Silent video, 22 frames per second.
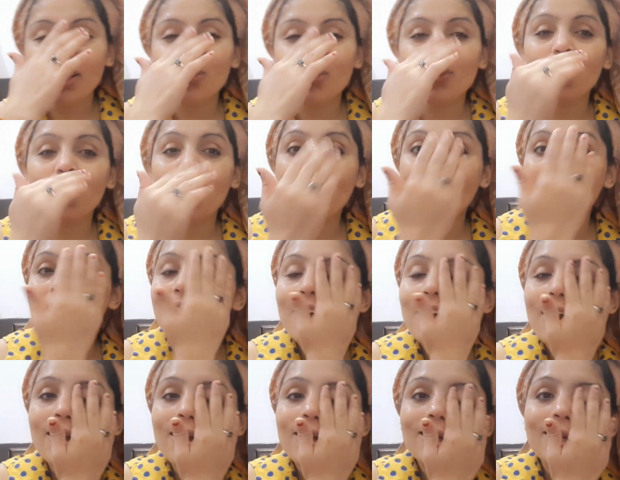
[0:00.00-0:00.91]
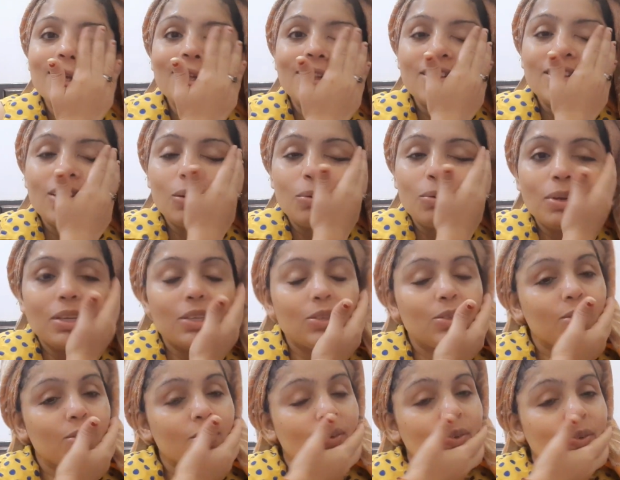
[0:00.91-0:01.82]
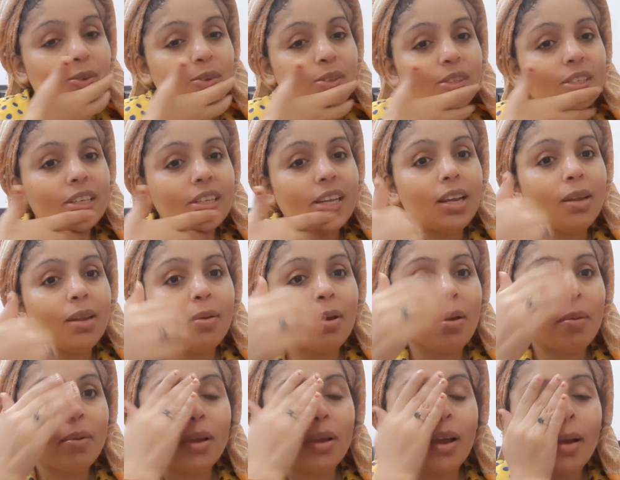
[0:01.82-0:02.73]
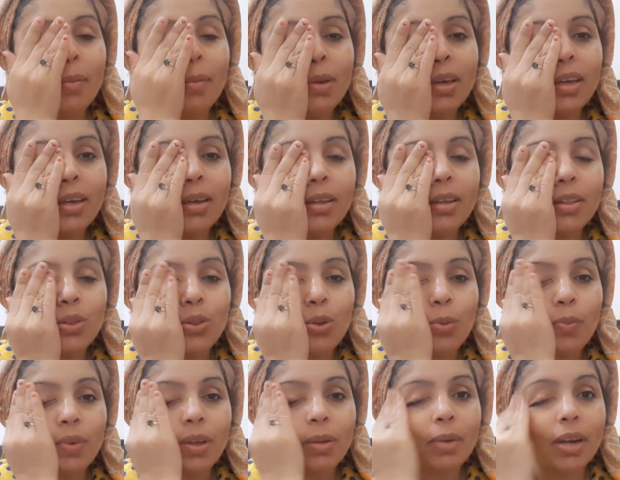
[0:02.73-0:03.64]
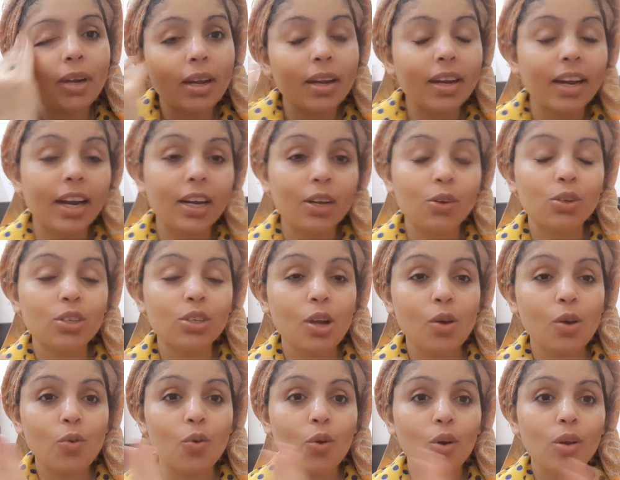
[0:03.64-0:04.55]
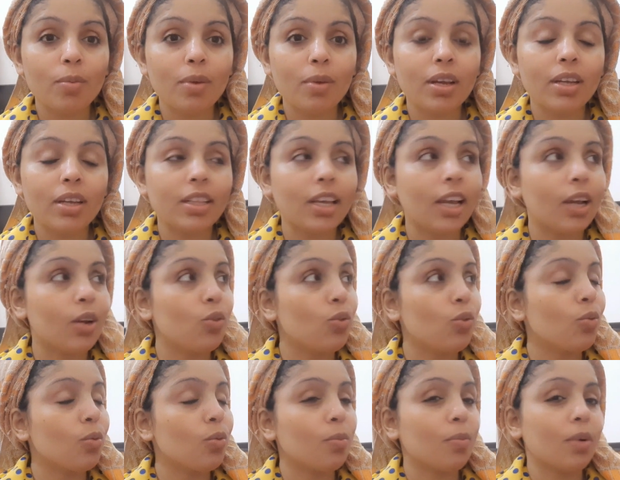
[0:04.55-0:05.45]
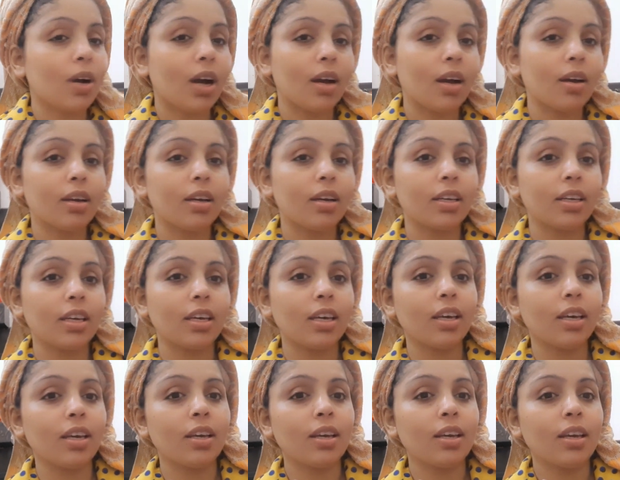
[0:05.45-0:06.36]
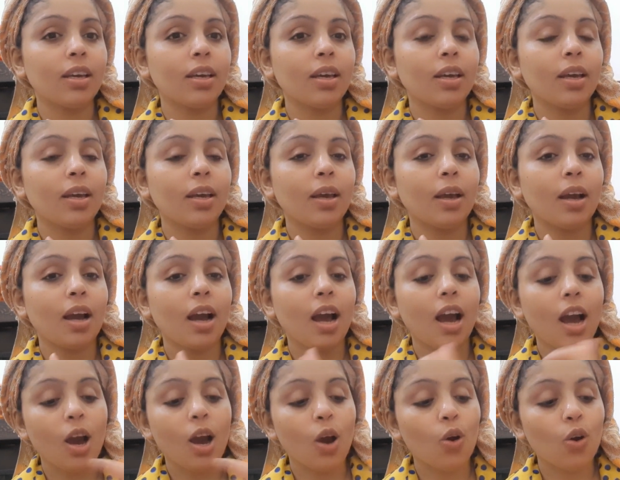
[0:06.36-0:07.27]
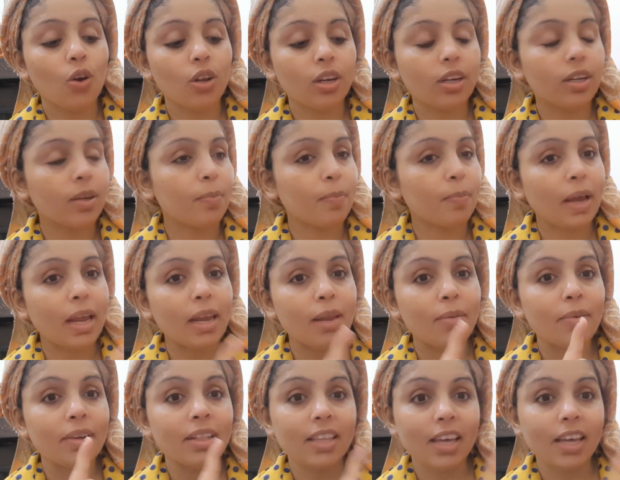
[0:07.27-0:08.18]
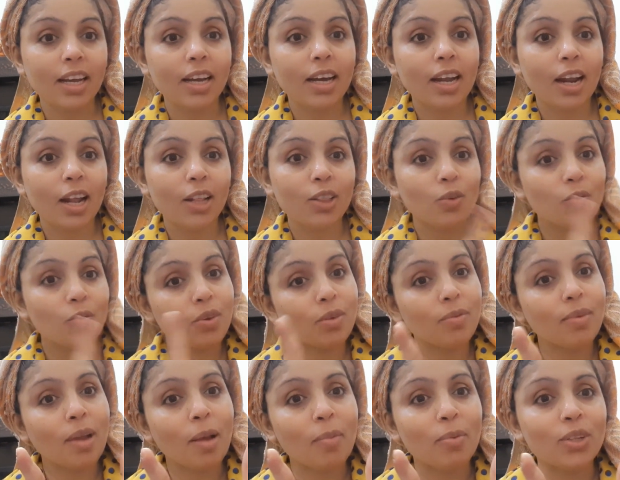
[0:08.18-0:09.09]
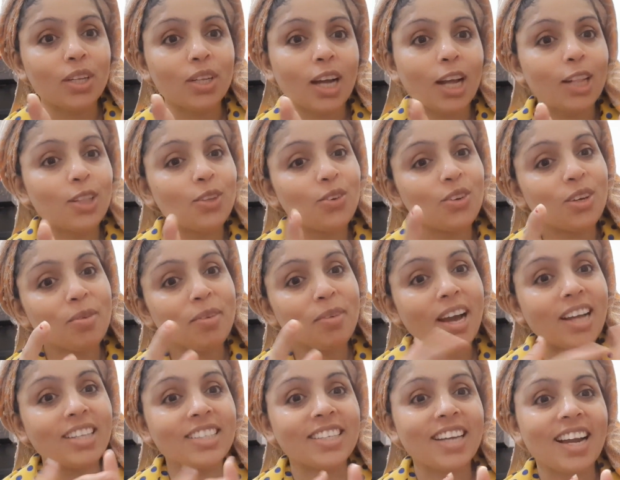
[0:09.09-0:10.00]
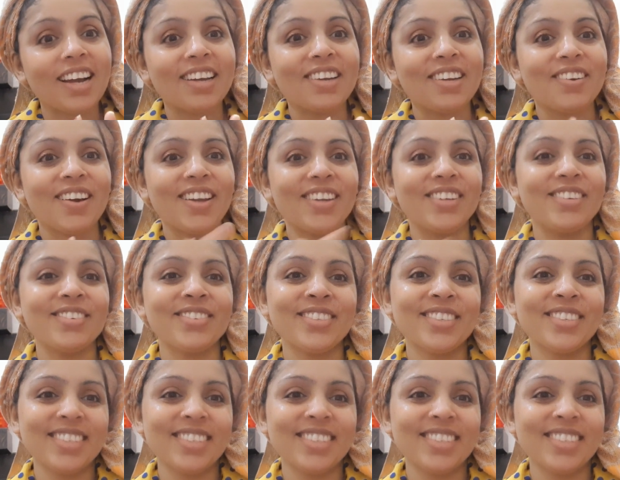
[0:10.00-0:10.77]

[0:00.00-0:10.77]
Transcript: तो क्या फ़ायदा तो बस उसके लिए मैं अभी अभी तो फिर मैं रेडी हो जाऊँ और मैं देख लूँ कि हाँ और पहले मैं देख कर आती हूँ फिर मैं आपको दिखाती हूँ कि मैं आज क्या करने वाली हूँ